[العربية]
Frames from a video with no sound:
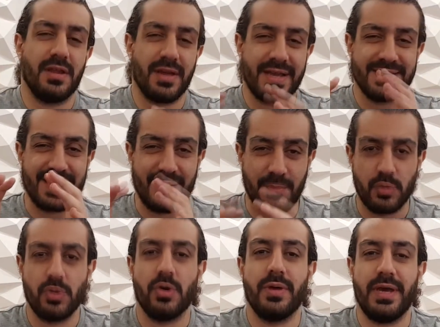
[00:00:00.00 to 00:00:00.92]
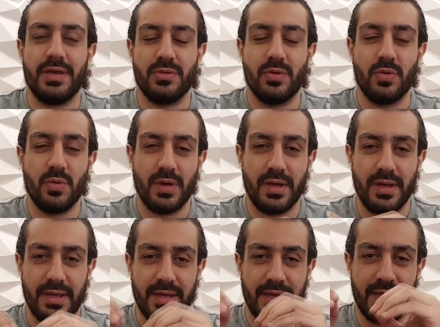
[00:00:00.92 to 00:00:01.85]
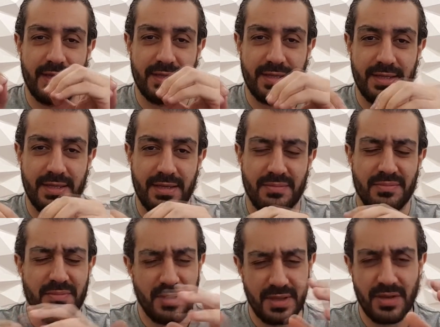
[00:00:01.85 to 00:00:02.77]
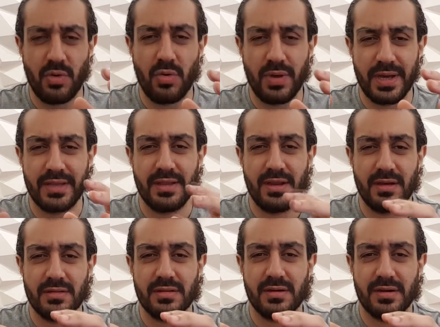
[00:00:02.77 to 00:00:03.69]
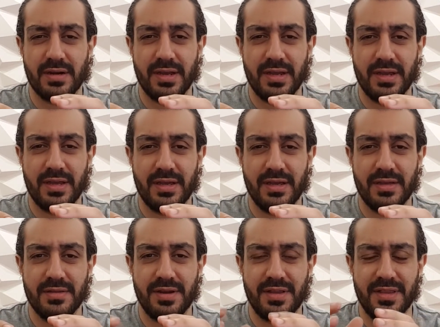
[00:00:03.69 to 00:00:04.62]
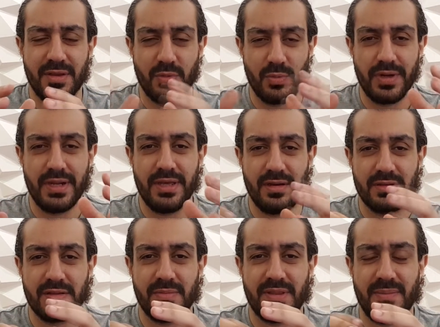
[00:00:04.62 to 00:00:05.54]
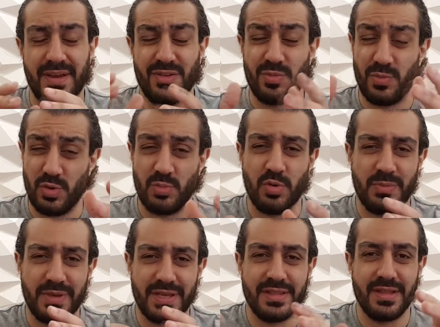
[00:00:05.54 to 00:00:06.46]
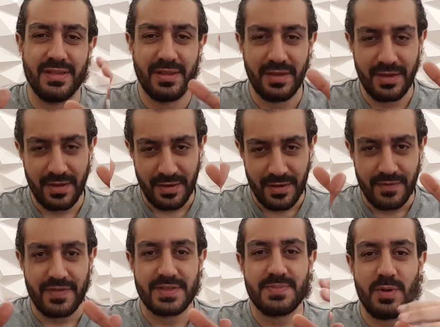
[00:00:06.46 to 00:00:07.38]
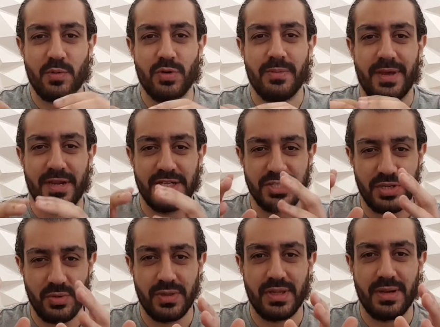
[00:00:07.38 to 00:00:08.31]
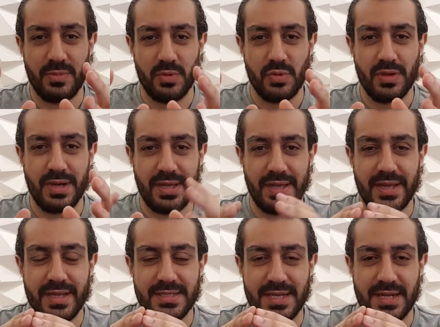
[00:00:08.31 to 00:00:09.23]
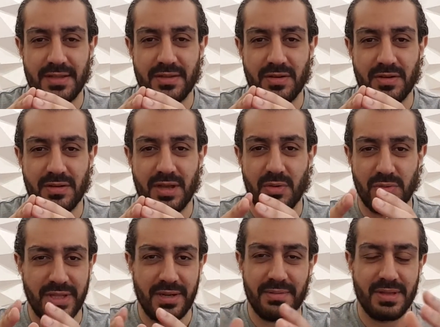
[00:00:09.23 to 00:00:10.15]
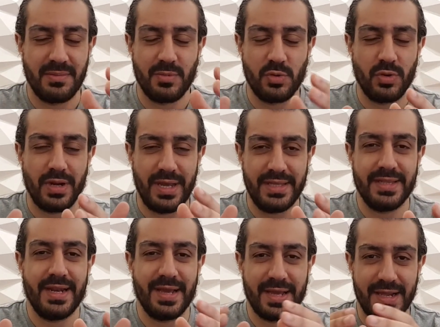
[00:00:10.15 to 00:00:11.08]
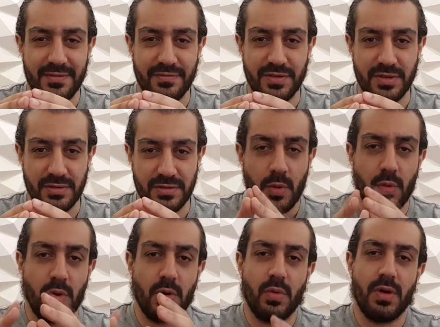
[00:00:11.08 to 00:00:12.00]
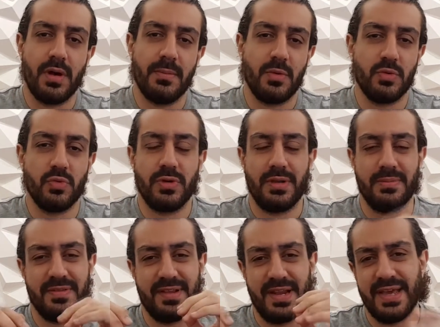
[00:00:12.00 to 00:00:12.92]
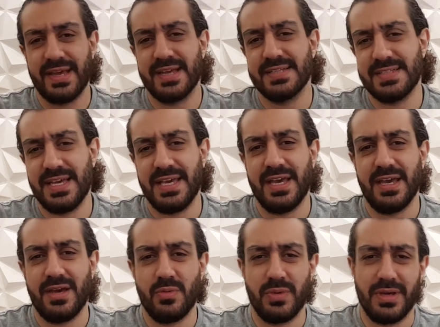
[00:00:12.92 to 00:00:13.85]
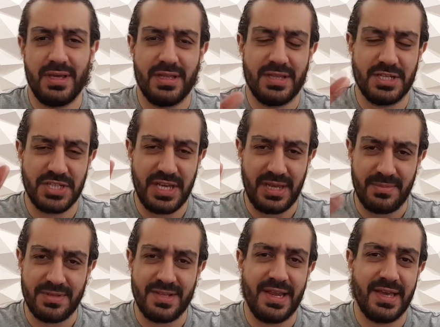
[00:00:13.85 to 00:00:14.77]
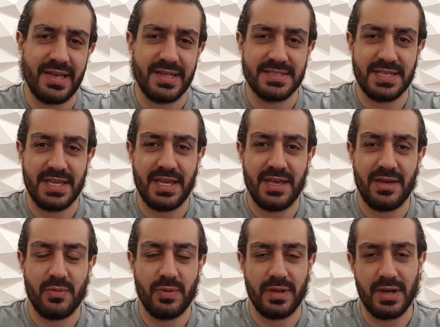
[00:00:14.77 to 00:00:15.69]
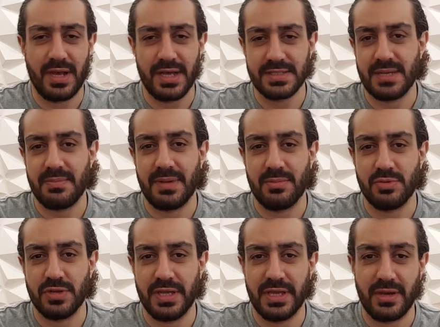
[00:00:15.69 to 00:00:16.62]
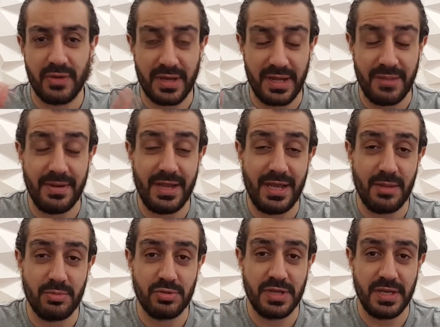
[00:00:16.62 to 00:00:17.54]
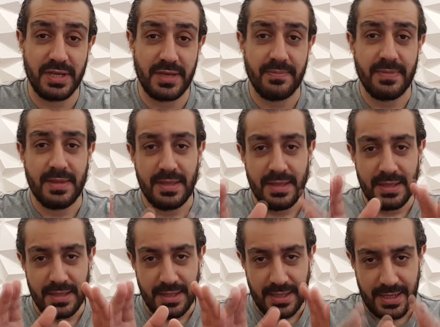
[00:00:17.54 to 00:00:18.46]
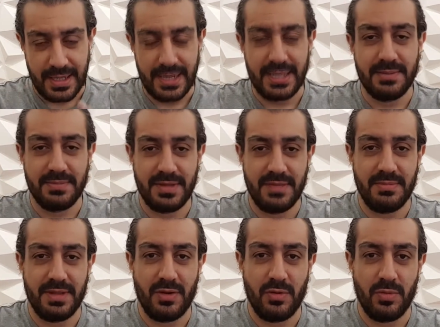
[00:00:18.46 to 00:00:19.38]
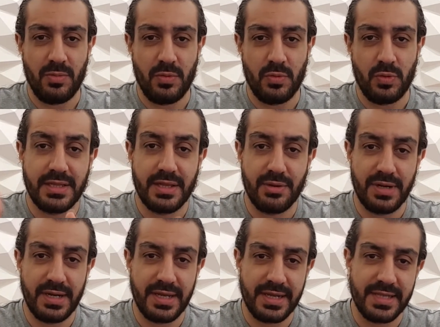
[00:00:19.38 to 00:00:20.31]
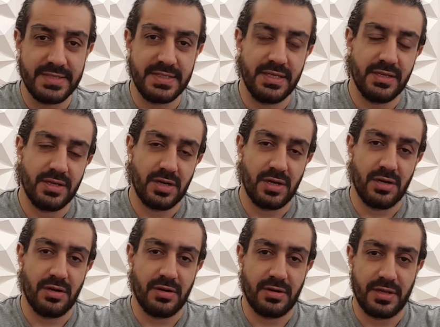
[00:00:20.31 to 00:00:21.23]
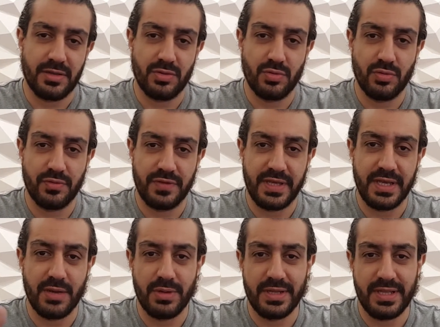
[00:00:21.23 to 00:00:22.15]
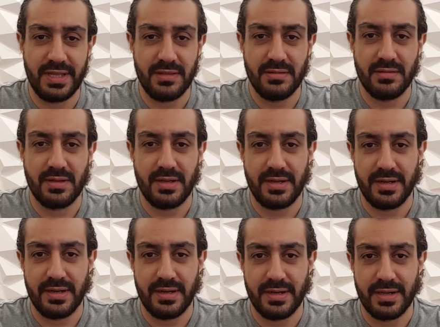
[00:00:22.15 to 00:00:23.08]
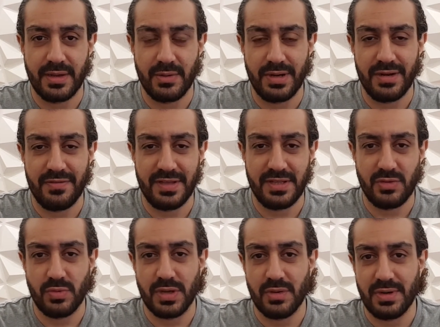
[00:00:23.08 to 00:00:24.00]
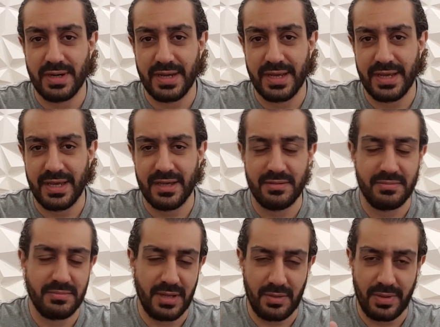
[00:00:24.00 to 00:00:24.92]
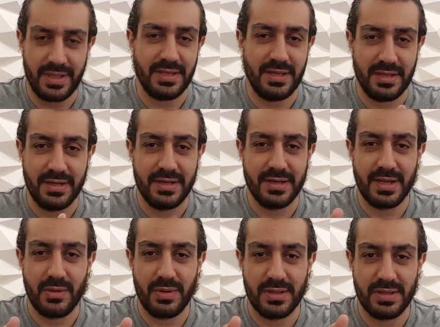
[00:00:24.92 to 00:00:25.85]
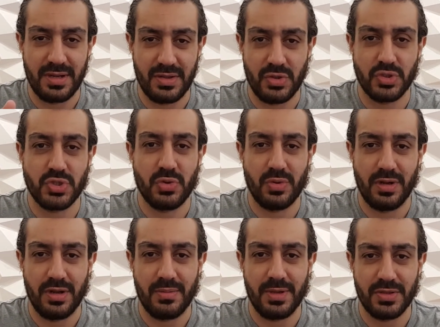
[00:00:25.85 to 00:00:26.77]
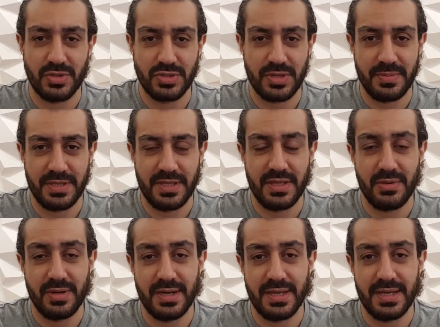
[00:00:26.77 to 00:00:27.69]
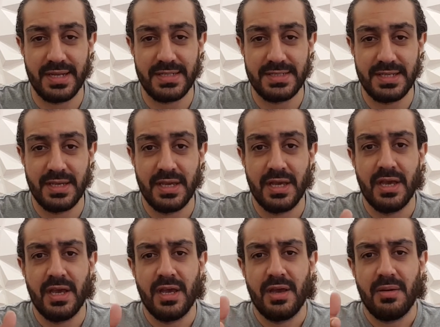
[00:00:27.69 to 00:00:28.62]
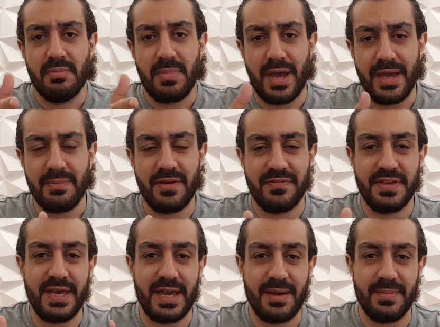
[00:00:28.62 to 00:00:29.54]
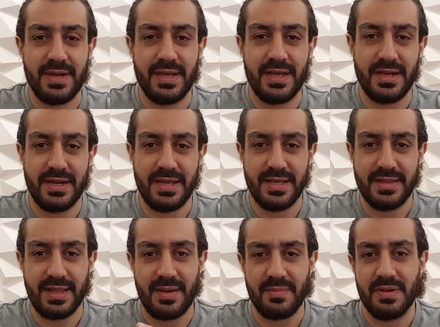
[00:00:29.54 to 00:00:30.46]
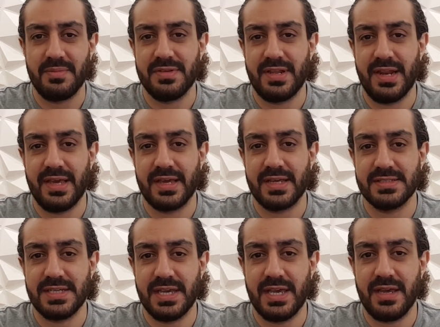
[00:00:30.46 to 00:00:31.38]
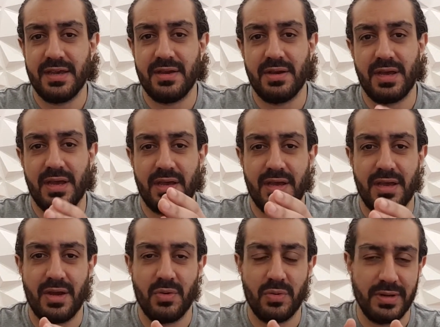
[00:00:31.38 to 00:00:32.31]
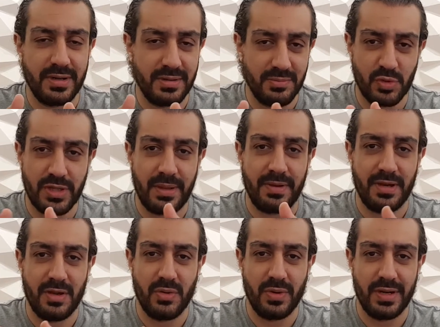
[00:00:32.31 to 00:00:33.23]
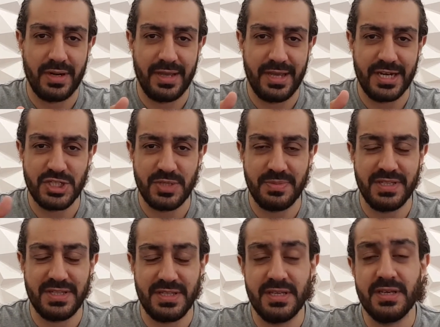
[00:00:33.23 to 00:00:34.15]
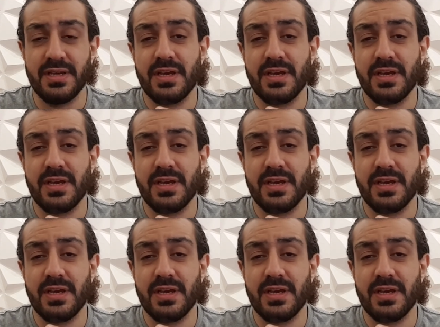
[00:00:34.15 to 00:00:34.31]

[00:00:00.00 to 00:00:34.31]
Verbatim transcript: هركز على موضوع واحد هو يعني هو كان الاكثر ترندنج آه، وليه اكثر من تبعات الموضوع مهم جدا فاسمحوا لي معلش هو ده الموضوع اللي هركز عليه النهارده او تقريبا ده الموضوع الوحيد اللي هتكلم فيه النهارده وهو موضوع المثليه الجنسيه وتشجيع المثليه الجنسيه واللي حصل مع بوتريكا والكلام اللي قاله بوتريكا خلينا نبتدي من اول الموضوع الدوري الانجليزي قرر انه في جولتين الجوله اللي فاتت والجوله اللي جايه او يعني الجوله ال 13 وال 14 من الدوري الانجليزي هيبقى في حمله لدعم المثليه الجنسيه آه، او المجتمع اللي هو ال جي بي تي